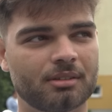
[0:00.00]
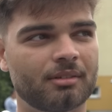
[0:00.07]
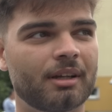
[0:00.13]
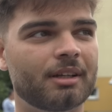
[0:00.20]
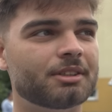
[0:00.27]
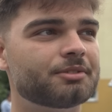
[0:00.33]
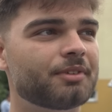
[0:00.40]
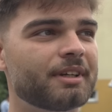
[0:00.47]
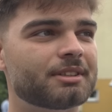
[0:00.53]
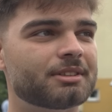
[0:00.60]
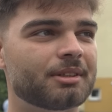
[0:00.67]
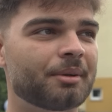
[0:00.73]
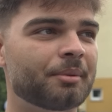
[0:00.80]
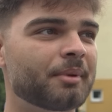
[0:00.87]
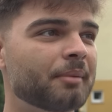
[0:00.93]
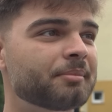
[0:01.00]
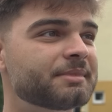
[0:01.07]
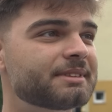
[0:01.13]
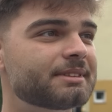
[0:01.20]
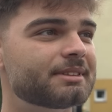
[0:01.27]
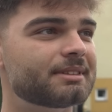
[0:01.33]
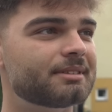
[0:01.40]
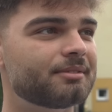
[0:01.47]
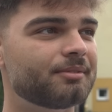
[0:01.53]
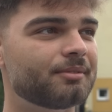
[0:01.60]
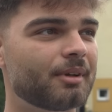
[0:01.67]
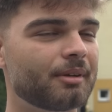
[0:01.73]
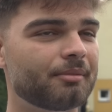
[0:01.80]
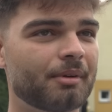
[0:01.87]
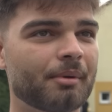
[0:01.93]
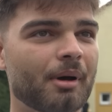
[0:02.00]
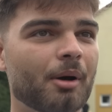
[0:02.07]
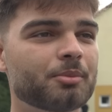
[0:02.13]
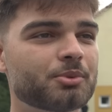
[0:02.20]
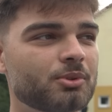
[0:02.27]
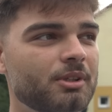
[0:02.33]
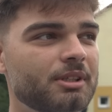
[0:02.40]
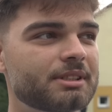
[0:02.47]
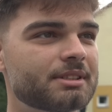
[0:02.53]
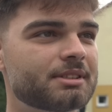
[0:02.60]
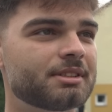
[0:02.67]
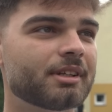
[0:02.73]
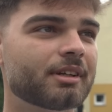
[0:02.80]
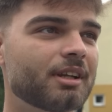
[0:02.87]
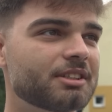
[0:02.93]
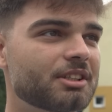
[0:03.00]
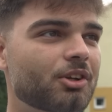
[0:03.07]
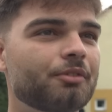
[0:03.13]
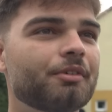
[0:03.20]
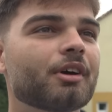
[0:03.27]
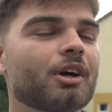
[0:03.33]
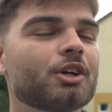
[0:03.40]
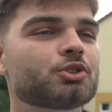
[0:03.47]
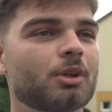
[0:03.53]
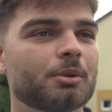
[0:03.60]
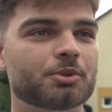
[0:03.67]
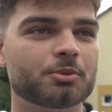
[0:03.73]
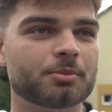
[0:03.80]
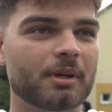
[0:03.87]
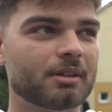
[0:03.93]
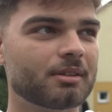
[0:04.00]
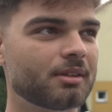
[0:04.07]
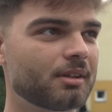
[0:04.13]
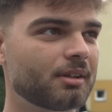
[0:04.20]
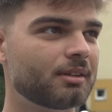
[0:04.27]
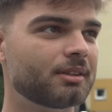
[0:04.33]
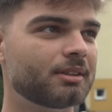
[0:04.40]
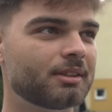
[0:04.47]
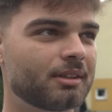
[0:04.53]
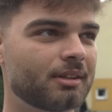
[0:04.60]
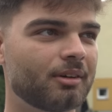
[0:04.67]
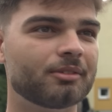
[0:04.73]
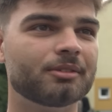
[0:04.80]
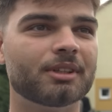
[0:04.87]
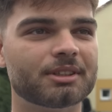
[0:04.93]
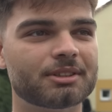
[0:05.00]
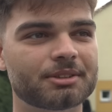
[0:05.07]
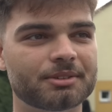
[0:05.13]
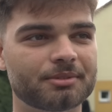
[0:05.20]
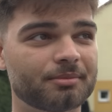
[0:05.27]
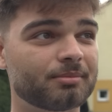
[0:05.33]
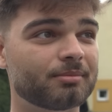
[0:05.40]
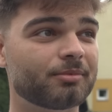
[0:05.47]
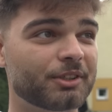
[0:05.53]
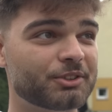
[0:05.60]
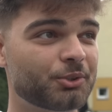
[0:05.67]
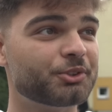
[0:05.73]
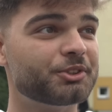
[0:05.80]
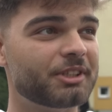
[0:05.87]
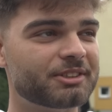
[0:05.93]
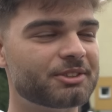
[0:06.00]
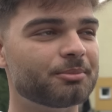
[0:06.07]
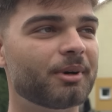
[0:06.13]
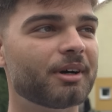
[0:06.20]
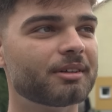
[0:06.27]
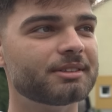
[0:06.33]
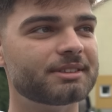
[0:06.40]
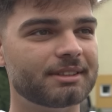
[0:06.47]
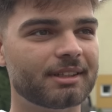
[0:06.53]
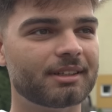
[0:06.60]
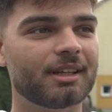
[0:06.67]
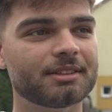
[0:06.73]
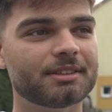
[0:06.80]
Weil ich weiß, ähm, wenn man Hauptschule ist, in der Klasse können wir einen Realschulabschluss machen. Ja. Und das versuche ich jetzt zu machen, 10.